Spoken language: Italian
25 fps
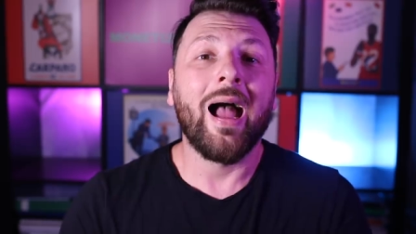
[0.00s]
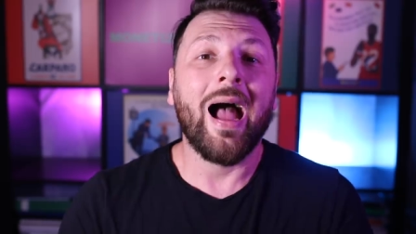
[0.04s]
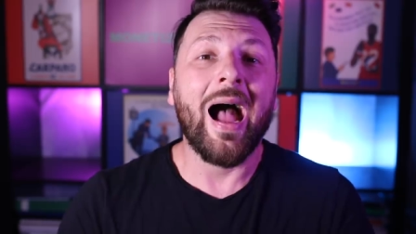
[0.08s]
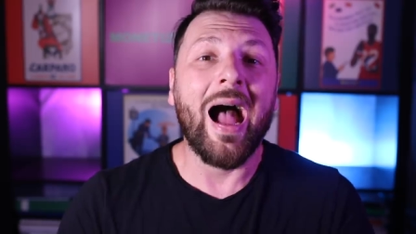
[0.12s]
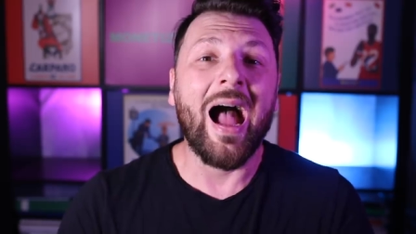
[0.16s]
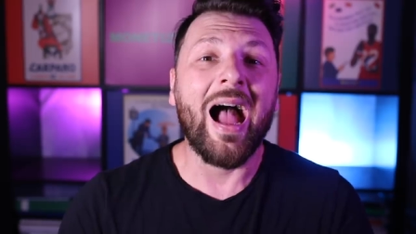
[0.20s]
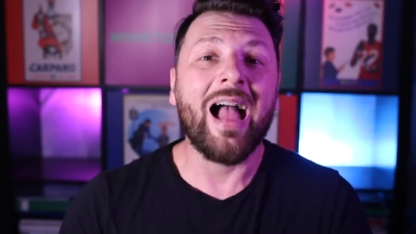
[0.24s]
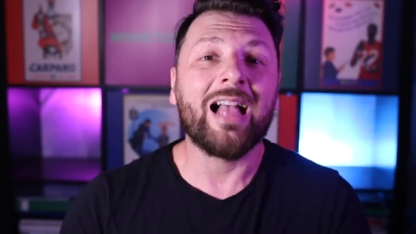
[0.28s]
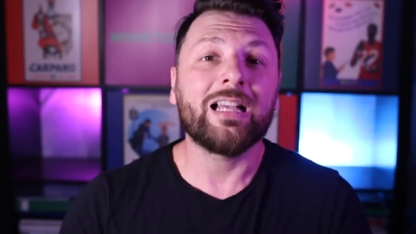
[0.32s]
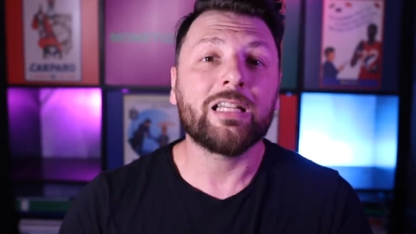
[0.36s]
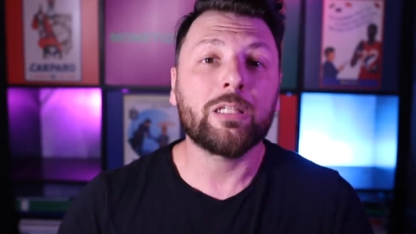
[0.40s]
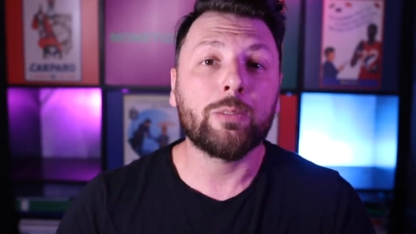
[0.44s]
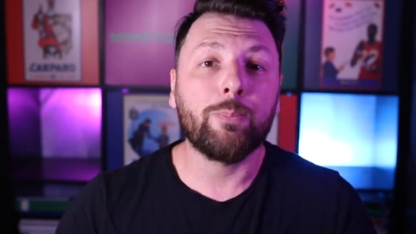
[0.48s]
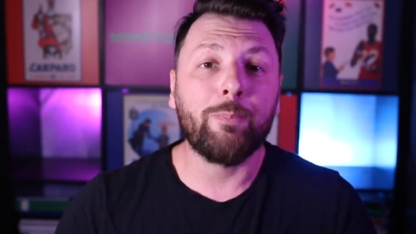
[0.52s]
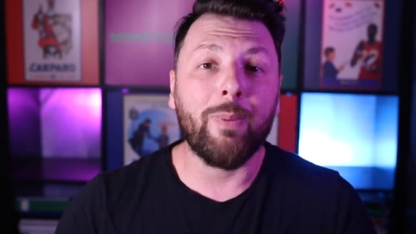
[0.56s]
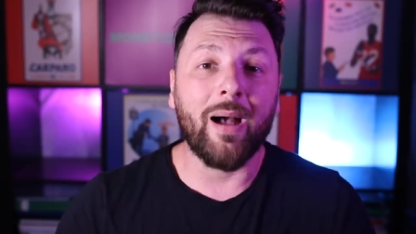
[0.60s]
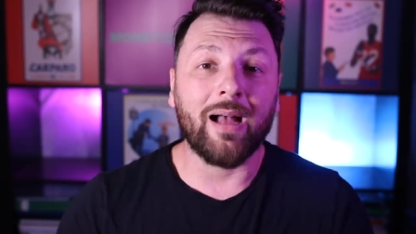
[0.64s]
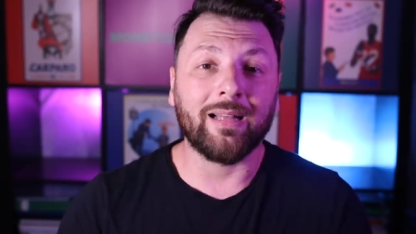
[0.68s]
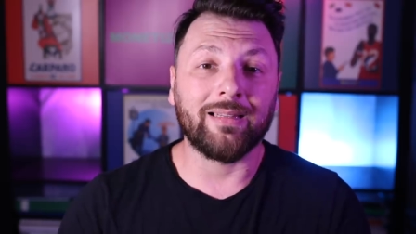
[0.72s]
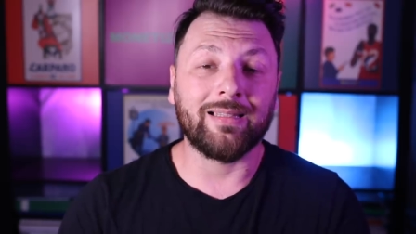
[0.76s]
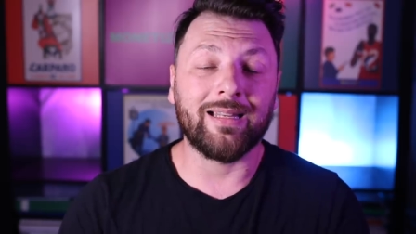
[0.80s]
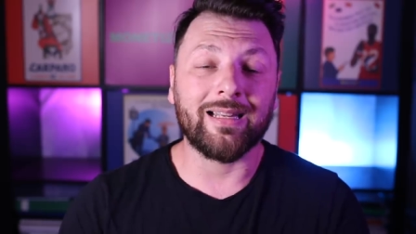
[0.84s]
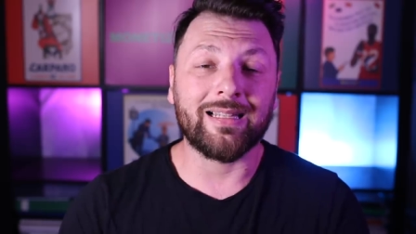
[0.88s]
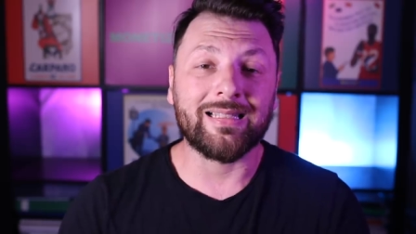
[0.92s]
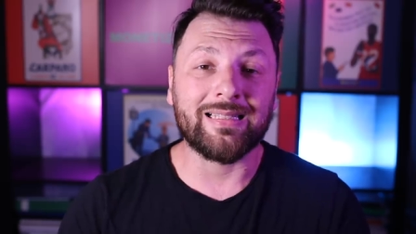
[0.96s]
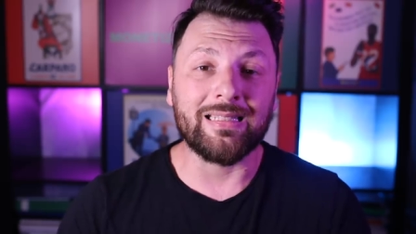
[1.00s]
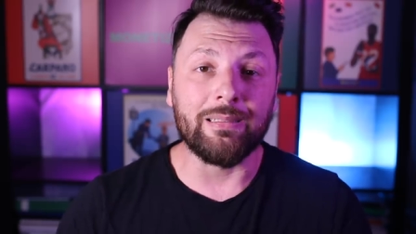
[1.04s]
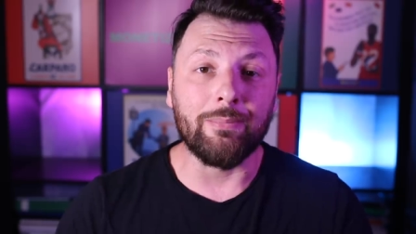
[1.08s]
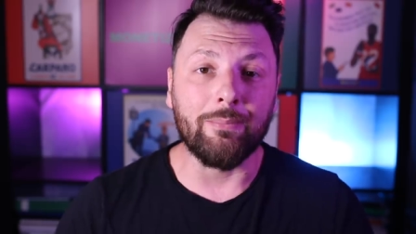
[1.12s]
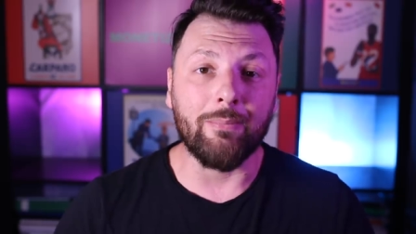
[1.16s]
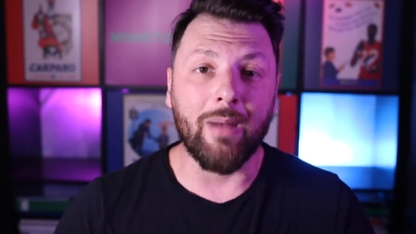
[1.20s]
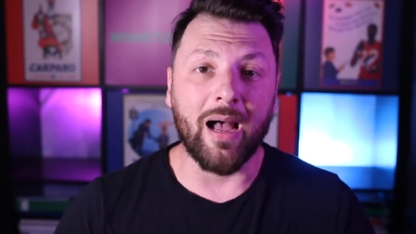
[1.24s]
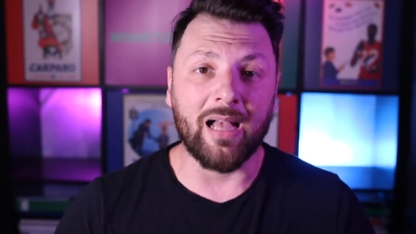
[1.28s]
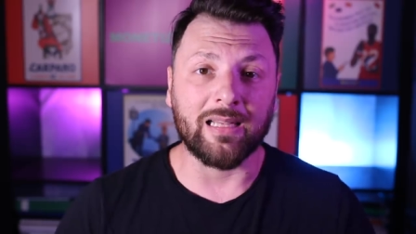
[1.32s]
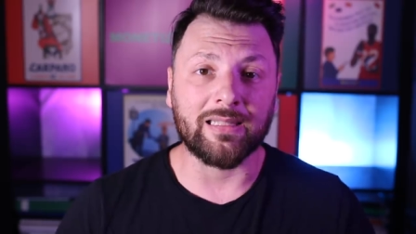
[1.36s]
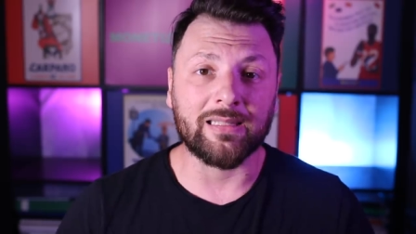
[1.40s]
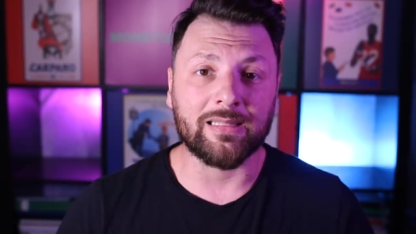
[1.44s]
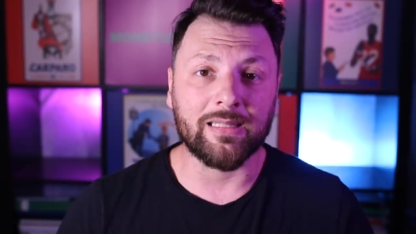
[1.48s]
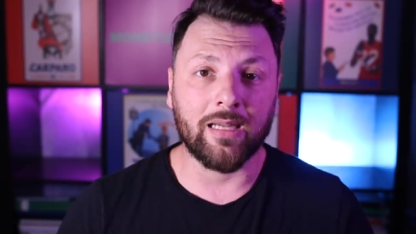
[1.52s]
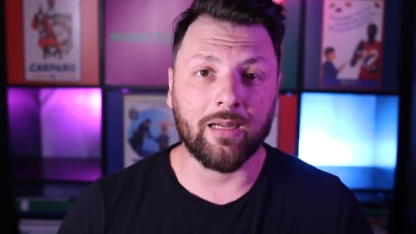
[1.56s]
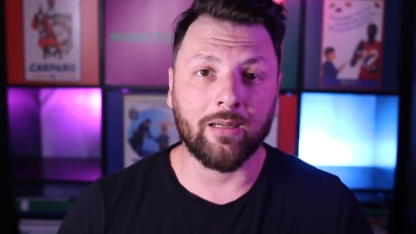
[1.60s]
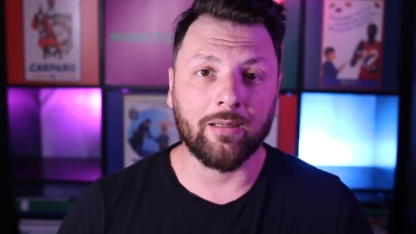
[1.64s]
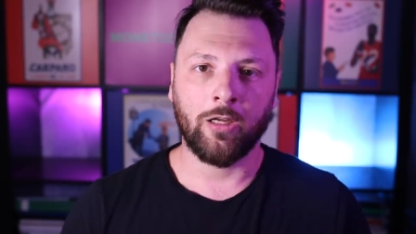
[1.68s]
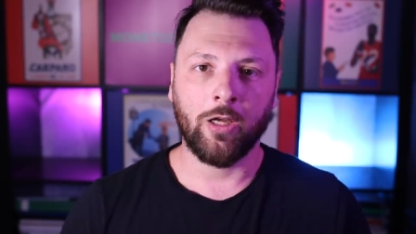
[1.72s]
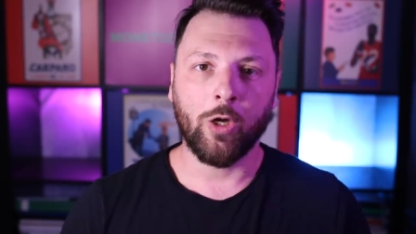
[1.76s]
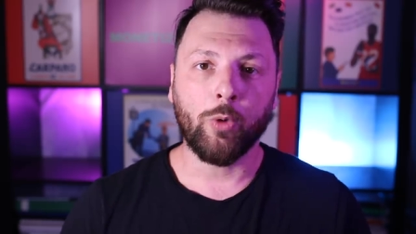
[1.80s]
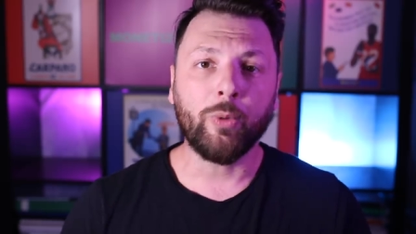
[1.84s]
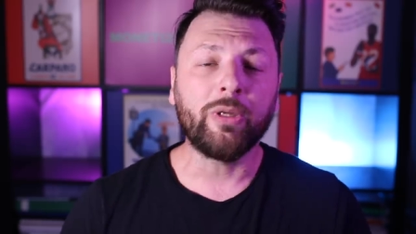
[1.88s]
a espandersi in massa.